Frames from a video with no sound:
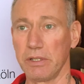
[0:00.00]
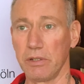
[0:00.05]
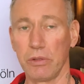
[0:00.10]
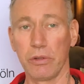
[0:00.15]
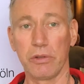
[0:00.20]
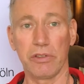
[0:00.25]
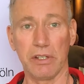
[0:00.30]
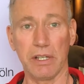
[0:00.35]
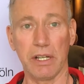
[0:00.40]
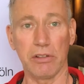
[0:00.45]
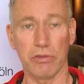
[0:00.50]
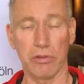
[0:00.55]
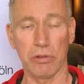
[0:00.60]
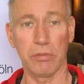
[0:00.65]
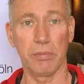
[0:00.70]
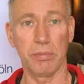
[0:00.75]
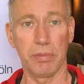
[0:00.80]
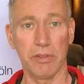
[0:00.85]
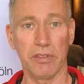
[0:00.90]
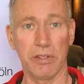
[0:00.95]
Die Lüge sind auch
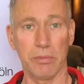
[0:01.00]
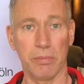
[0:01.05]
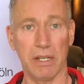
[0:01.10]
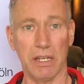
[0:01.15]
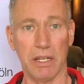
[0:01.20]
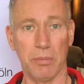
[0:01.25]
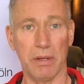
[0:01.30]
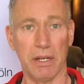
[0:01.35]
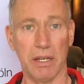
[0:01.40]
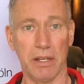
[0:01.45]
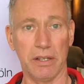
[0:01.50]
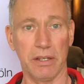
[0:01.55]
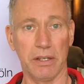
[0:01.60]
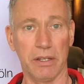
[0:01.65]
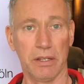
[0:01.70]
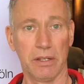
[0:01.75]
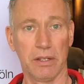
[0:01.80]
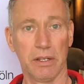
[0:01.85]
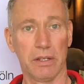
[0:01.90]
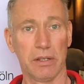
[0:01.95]
schon ein bisschen ballerballer, ne?
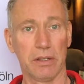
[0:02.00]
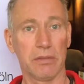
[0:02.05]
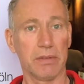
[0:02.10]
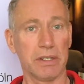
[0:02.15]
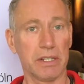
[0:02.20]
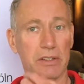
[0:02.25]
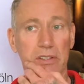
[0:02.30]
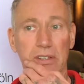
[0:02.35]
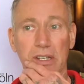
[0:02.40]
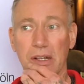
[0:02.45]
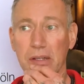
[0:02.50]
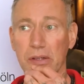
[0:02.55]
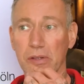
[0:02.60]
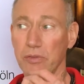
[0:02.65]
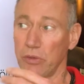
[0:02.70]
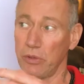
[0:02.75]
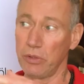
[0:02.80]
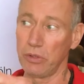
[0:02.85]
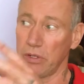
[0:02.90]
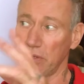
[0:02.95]
Wenn ich alles
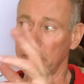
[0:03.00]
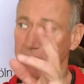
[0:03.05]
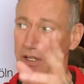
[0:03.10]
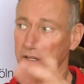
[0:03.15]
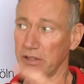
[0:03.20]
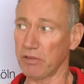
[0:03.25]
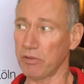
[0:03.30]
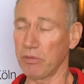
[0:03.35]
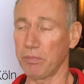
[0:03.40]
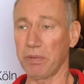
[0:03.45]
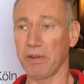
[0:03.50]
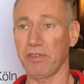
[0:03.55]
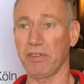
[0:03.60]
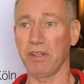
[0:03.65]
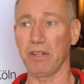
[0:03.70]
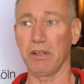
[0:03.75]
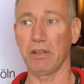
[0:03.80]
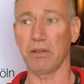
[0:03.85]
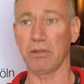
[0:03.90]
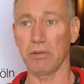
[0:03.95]
so höre, was alles so
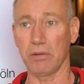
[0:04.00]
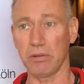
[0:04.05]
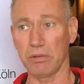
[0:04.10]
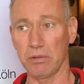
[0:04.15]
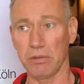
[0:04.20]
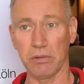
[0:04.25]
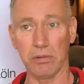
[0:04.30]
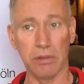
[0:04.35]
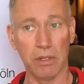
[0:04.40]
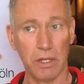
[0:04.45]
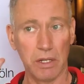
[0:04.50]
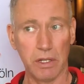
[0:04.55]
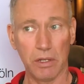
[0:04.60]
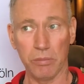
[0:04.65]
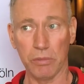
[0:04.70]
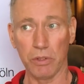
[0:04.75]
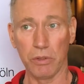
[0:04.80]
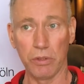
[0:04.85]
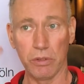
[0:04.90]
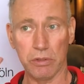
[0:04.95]
passiert und
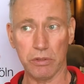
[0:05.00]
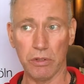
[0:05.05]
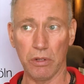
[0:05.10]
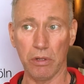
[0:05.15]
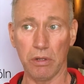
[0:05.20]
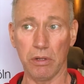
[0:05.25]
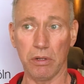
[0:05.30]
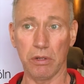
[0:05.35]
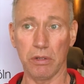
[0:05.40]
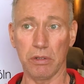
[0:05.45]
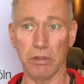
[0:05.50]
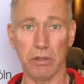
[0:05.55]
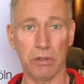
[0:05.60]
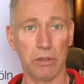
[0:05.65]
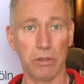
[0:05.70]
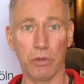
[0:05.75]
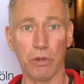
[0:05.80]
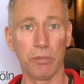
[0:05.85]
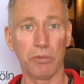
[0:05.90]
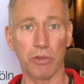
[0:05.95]
man hört da,
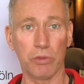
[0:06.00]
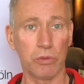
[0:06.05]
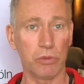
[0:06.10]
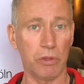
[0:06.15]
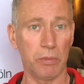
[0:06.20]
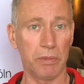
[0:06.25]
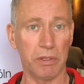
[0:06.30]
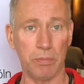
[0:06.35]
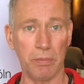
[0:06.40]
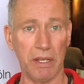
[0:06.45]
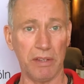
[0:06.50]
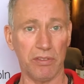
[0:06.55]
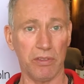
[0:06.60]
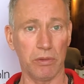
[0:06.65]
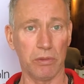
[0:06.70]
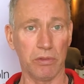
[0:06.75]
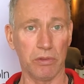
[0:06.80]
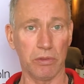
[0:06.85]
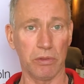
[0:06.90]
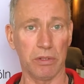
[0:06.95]
kommen sie nur noch mit Messer
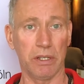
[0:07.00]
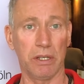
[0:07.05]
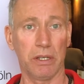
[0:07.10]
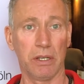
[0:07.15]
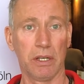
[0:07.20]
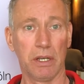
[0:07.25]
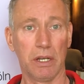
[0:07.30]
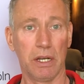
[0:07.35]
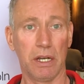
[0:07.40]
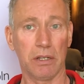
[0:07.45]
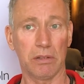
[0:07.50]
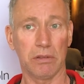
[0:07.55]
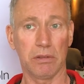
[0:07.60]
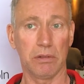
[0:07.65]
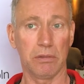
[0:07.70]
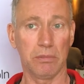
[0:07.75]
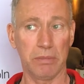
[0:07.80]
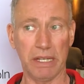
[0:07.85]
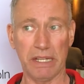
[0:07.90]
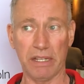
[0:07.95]
und so, ne? Also
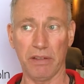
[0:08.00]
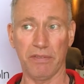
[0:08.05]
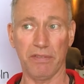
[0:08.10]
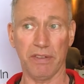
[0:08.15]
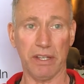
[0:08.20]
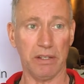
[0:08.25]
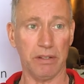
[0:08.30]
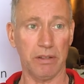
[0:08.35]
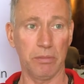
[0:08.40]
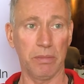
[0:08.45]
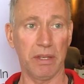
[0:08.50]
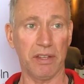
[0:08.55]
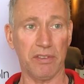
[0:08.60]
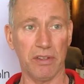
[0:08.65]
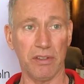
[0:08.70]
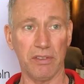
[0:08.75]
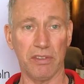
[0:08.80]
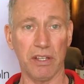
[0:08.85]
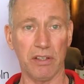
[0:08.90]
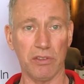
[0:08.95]
im Endeffekt,
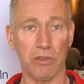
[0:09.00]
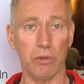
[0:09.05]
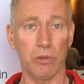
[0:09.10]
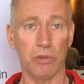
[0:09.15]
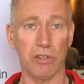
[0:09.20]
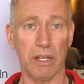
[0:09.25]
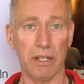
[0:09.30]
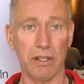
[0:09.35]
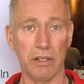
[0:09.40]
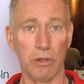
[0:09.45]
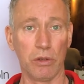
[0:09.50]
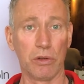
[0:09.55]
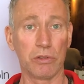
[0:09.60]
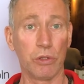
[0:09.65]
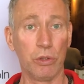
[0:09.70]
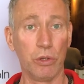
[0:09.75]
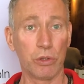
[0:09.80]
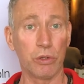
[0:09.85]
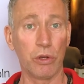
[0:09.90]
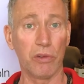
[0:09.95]
Messer ist ganz groß an. Die, okay. die
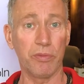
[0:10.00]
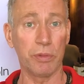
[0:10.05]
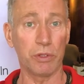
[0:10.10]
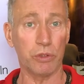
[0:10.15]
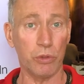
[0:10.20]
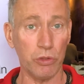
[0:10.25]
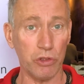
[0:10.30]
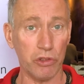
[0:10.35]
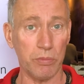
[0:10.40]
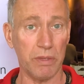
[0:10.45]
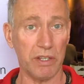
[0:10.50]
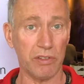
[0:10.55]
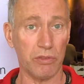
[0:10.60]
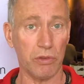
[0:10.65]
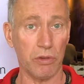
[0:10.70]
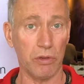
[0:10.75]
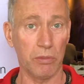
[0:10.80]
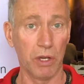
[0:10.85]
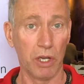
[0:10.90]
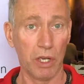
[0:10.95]
Lüge läuft mit Küchenmesser
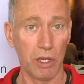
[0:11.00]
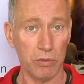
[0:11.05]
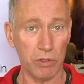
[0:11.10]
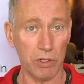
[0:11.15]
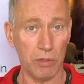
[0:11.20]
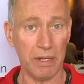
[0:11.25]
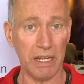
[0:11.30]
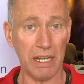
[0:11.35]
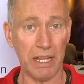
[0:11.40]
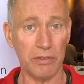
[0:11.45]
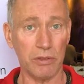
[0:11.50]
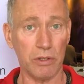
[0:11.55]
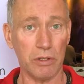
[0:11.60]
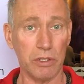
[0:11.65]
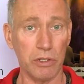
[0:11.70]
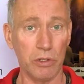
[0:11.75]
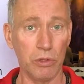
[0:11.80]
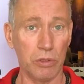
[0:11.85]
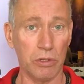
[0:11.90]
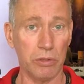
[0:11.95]
rum, wo mal andere
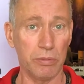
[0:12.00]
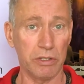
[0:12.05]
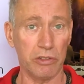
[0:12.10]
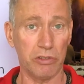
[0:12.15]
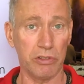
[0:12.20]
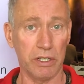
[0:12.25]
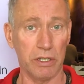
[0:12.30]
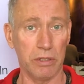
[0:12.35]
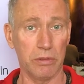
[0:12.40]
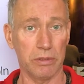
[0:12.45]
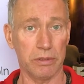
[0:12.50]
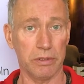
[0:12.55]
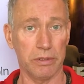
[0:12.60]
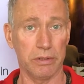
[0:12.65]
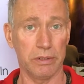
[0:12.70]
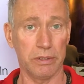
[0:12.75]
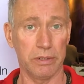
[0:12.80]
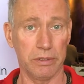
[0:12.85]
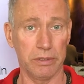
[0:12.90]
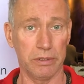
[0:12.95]
die Joke mitschnicken
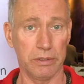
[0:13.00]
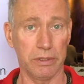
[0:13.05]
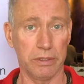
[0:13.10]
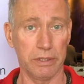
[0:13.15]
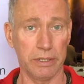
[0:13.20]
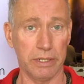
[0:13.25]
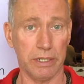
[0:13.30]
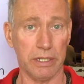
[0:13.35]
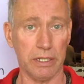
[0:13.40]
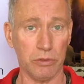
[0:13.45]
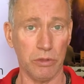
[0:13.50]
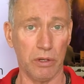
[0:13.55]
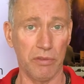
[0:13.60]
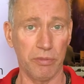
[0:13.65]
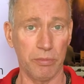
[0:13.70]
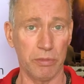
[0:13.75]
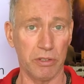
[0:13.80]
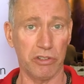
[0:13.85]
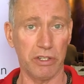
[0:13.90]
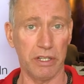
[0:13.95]
oder ne,
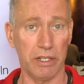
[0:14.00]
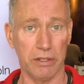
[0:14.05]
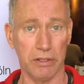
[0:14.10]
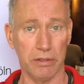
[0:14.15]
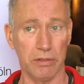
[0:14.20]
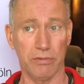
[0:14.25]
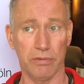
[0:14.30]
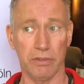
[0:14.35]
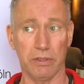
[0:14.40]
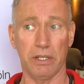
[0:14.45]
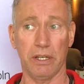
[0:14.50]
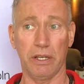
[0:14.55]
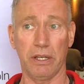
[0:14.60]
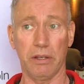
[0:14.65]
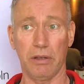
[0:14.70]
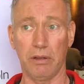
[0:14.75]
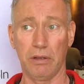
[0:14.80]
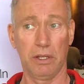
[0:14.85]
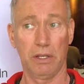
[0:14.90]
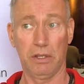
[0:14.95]
Kartoffeln mit Schäle. Von
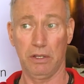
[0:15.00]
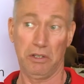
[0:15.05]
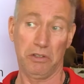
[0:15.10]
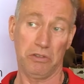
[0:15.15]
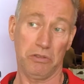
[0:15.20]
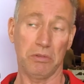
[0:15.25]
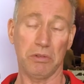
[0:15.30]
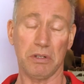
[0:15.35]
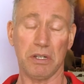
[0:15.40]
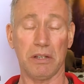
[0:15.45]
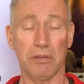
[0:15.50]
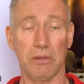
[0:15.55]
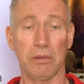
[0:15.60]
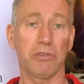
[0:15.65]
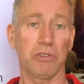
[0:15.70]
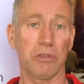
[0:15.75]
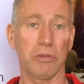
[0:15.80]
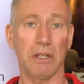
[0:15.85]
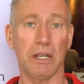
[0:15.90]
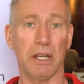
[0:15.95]
daher, schon,
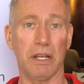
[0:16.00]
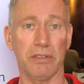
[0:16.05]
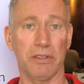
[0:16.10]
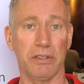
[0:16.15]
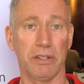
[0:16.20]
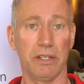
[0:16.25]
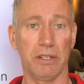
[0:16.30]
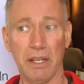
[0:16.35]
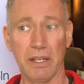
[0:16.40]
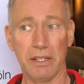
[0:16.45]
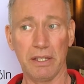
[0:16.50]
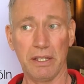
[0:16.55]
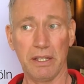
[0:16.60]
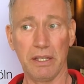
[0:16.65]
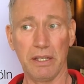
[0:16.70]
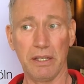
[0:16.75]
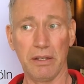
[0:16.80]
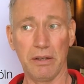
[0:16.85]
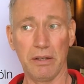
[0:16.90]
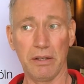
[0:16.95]
schon krass, ne?
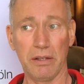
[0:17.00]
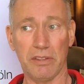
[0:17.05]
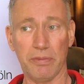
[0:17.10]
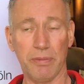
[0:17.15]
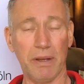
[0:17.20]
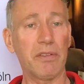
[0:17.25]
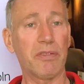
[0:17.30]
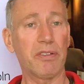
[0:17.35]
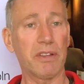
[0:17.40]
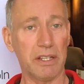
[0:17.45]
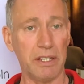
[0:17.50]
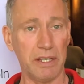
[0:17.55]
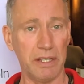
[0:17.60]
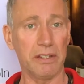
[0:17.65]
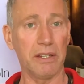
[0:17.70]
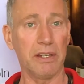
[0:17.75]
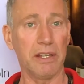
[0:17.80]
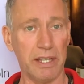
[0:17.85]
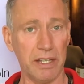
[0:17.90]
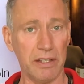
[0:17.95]
Die äh, zweifeln die
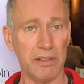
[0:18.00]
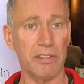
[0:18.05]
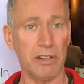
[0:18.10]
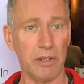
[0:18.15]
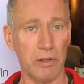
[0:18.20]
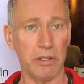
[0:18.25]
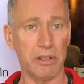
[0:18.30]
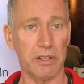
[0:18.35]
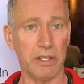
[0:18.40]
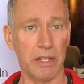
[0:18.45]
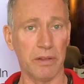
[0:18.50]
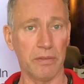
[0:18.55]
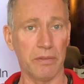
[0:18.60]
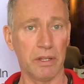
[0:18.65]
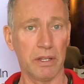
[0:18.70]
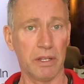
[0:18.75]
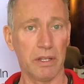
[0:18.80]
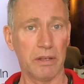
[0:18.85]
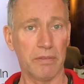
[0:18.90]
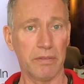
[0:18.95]
Intelligenz der Leute an.
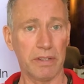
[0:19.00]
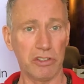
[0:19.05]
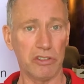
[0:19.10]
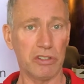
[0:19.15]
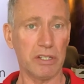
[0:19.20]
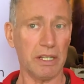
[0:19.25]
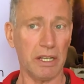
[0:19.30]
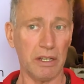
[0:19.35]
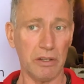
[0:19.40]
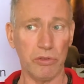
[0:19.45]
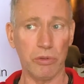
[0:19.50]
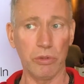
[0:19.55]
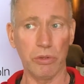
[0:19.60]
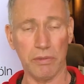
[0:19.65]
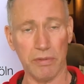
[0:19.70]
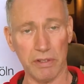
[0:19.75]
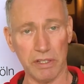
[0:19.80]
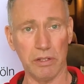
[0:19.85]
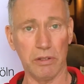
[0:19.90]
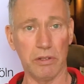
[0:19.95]
Wenn ich das alles
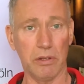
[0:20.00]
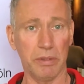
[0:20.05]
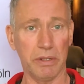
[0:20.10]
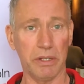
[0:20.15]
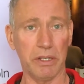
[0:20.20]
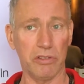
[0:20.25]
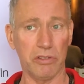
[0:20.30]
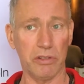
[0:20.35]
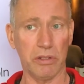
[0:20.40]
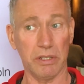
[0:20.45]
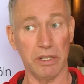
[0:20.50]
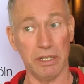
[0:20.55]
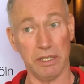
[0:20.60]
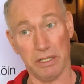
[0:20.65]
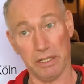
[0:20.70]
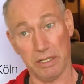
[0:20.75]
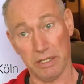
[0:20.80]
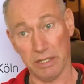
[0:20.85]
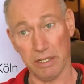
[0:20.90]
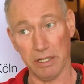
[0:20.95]
höre, was die da berichten,
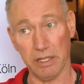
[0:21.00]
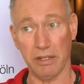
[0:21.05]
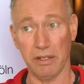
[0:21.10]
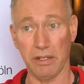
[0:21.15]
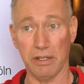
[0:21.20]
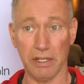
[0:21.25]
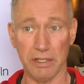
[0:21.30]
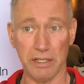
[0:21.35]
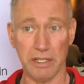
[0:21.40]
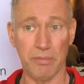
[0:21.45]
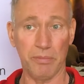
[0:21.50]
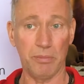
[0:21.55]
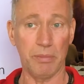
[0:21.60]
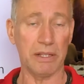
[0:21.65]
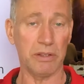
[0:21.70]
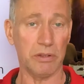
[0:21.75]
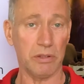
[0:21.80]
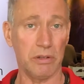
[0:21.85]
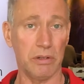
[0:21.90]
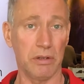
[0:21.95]
ne, dass der
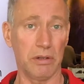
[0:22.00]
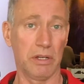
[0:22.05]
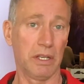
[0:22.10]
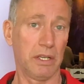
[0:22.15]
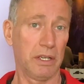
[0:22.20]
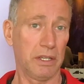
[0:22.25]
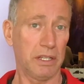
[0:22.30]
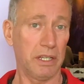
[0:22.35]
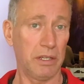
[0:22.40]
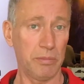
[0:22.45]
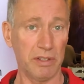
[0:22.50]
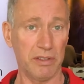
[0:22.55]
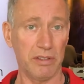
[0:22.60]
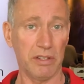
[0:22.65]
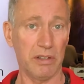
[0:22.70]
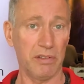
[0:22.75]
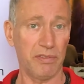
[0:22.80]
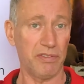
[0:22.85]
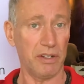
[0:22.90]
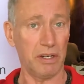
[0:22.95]
Mann da geht mit
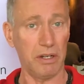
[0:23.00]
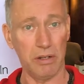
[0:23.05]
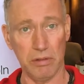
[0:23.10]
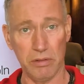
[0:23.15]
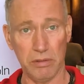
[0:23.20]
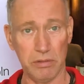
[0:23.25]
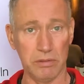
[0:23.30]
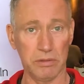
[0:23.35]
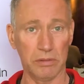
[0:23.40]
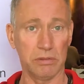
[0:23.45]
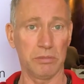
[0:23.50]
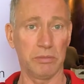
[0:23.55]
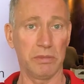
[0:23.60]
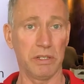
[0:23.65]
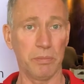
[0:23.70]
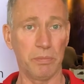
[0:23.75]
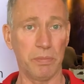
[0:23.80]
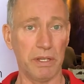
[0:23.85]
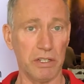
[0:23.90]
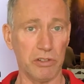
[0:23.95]
seiner Frau und mit
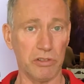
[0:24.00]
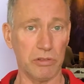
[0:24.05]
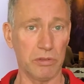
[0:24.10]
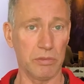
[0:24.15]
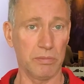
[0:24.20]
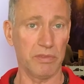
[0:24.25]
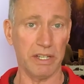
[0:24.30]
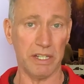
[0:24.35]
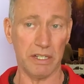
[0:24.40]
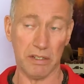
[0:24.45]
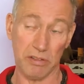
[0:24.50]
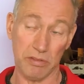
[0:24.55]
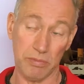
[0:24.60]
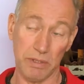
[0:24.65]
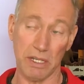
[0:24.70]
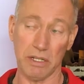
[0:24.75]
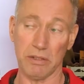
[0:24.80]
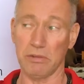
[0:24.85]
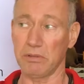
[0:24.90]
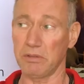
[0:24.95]
einem Pärchen am
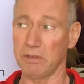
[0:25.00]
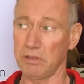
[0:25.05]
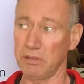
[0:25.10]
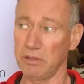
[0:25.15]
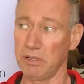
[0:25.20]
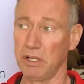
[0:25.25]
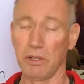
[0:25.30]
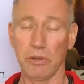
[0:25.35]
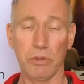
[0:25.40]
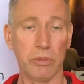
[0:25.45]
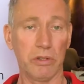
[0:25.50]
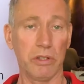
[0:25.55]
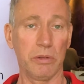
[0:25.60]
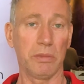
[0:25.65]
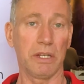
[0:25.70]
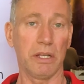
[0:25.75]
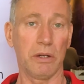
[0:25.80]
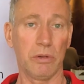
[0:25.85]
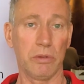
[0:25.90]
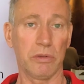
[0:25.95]
Weihnachtsmarkt und geht nicht
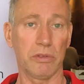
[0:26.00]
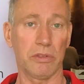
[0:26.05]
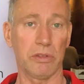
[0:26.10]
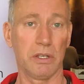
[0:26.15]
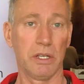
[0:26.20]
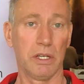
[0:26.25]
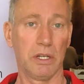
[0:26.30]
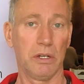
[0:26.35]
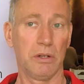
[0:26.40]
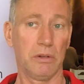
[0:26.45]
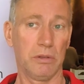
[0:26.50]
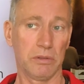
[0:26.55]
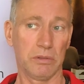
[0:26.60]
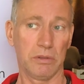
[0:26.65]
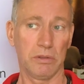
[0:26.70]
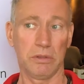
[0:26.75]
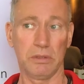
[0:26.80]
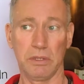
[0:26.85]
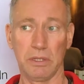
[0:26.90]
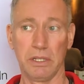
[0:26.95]
mit nach Hause
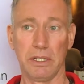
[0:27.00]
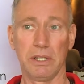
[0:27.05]
und